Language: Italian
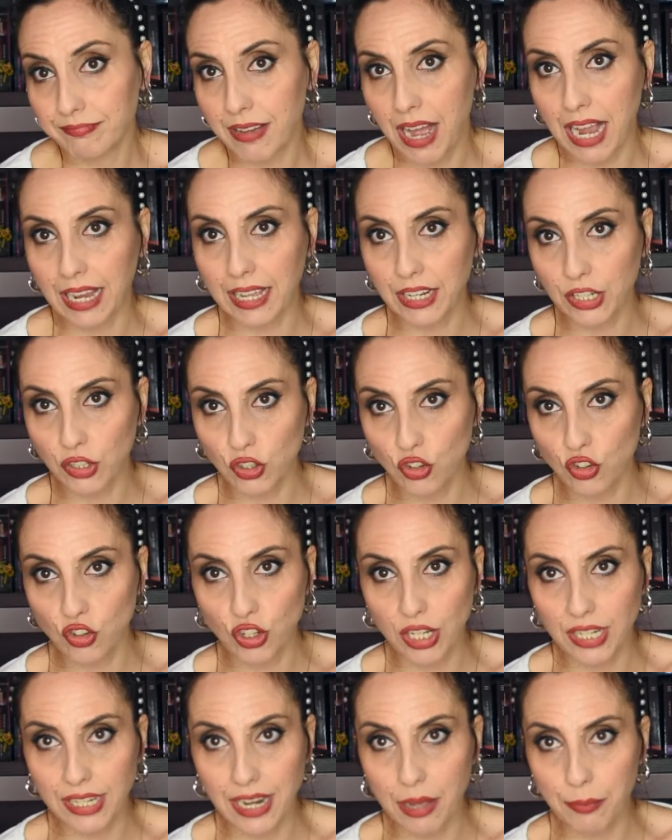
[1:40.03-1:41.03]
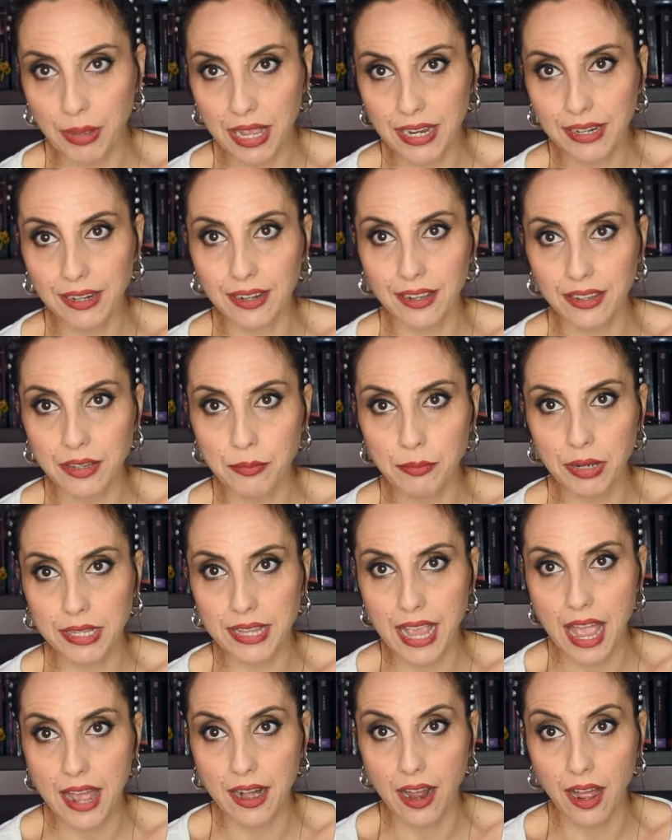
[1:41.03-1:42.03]
aggredisce la pelle in
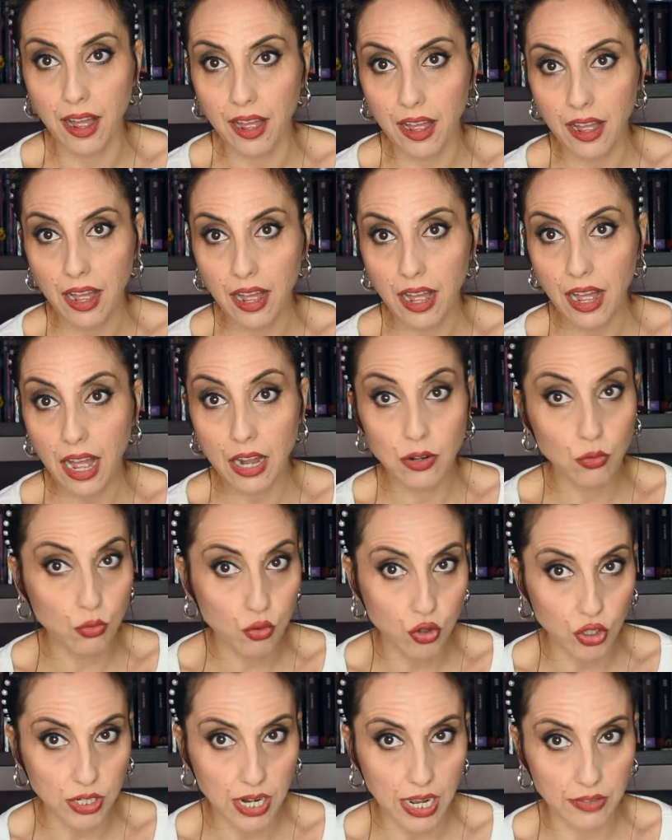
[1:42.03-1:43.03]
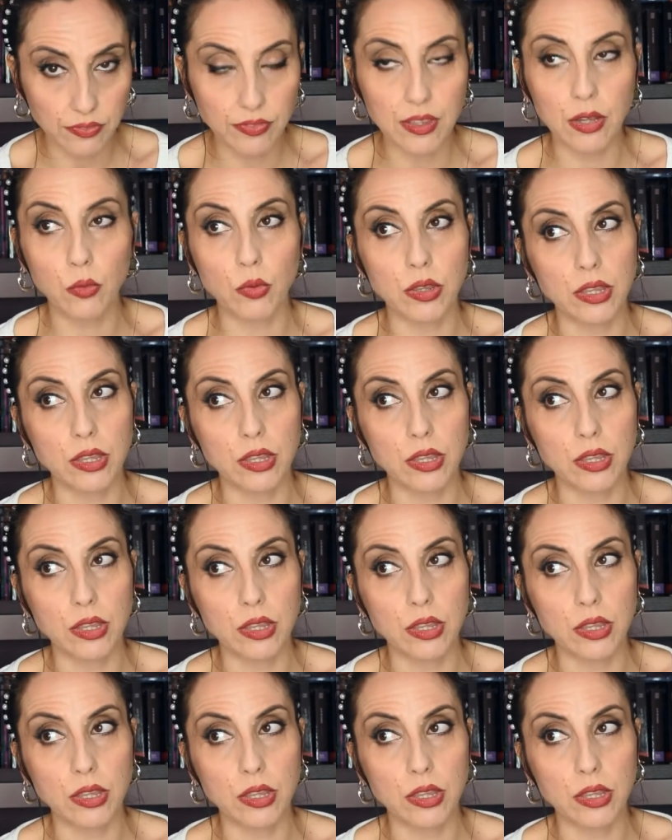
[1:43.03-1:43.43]
maniera allucinante,